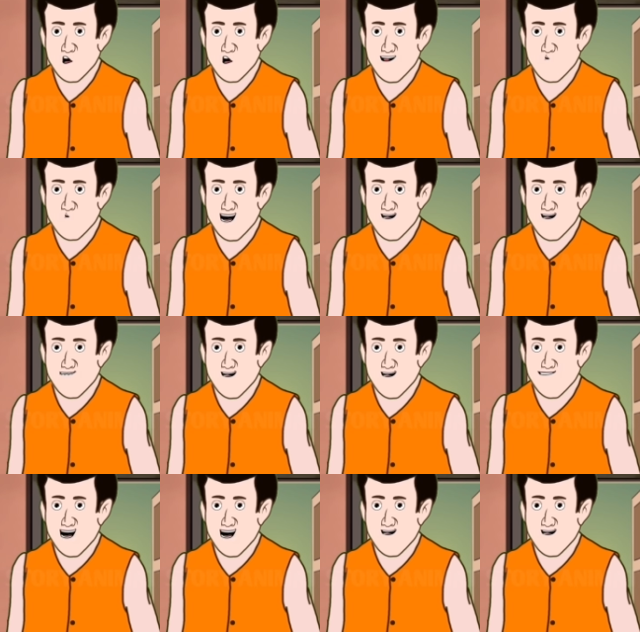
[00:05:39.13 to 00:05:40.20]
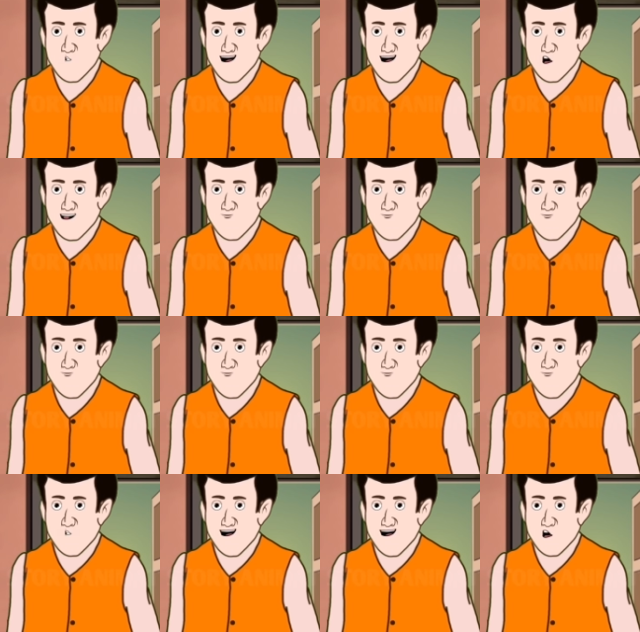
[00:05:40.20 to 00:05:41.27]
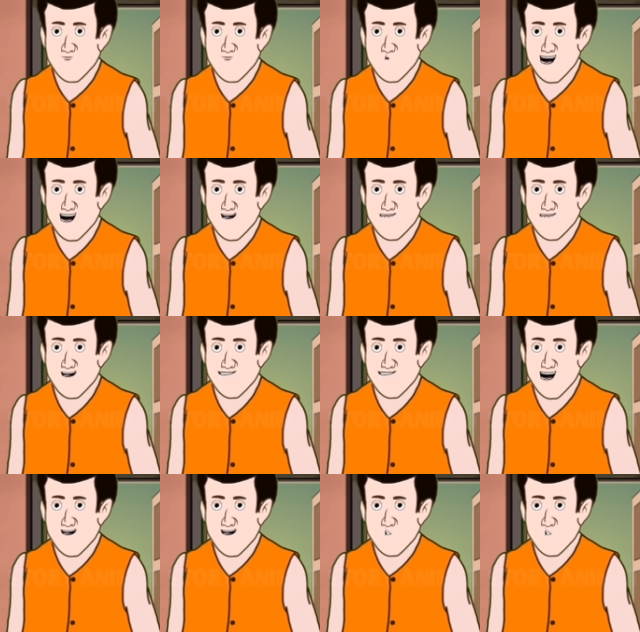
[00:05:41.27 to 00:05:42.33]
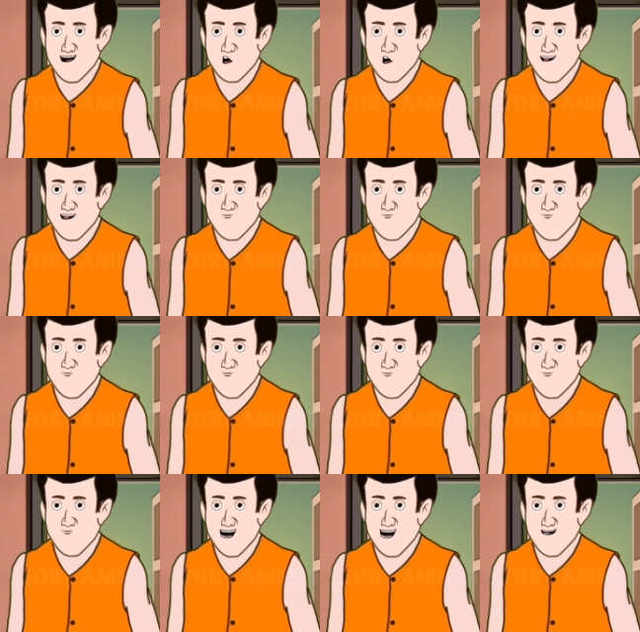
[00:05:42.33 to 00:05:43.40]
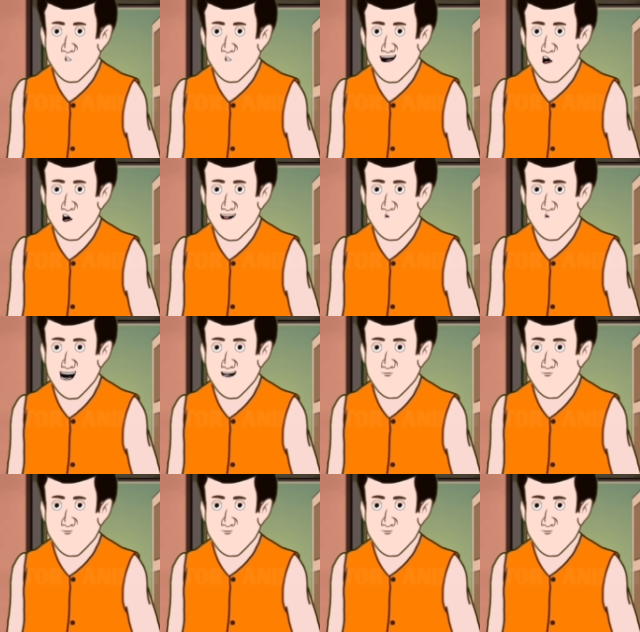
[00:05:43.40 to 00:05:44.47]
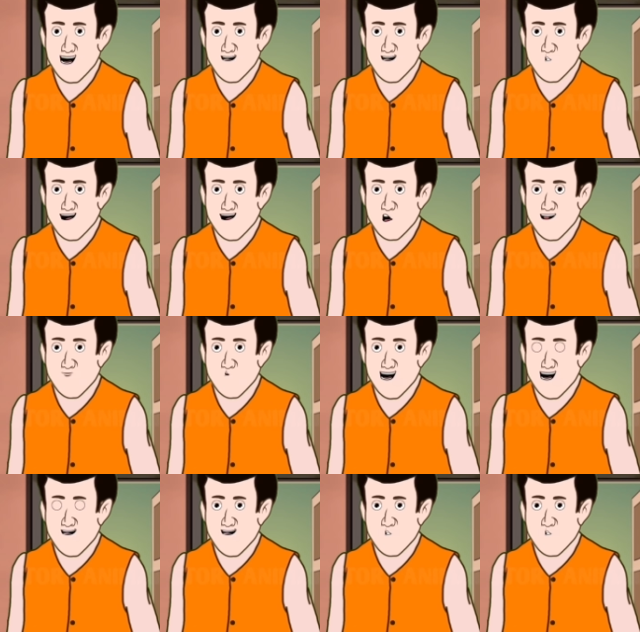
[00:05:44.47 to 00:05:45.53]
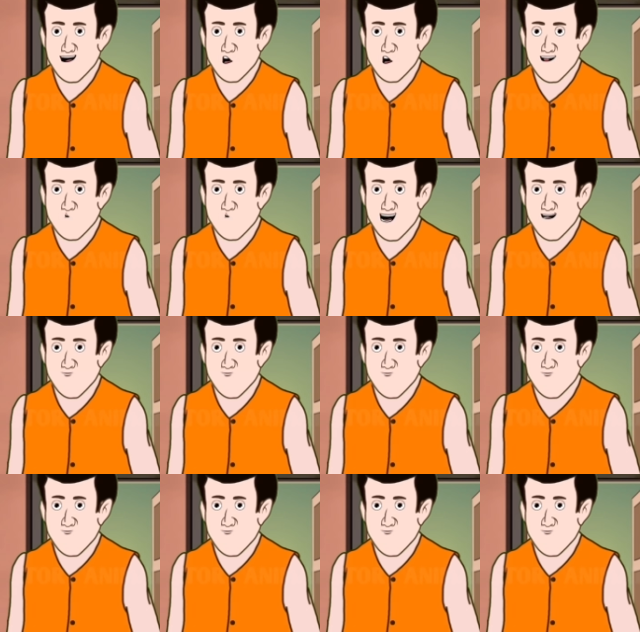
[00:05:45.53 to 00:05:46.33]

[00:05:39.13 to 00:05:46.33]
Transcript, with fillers: আর কি করব বউ ভাগ্যে যেটা লেখা আছে সেটাই হবে তুমি কোনো চিন্তা করো না